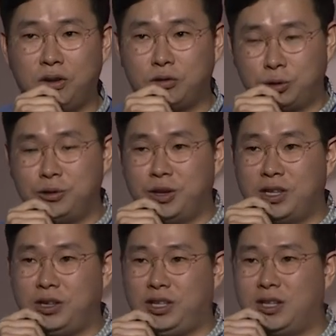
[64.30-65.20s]

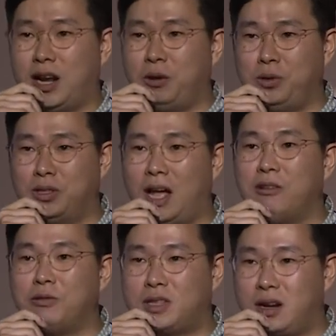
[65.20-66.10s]
중국에서 일을 하고 있는
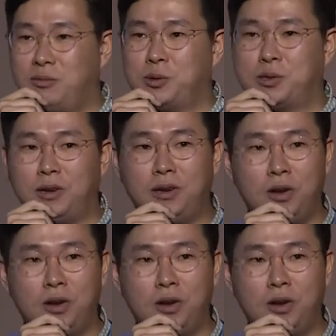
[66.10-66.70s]
한국 사람으로서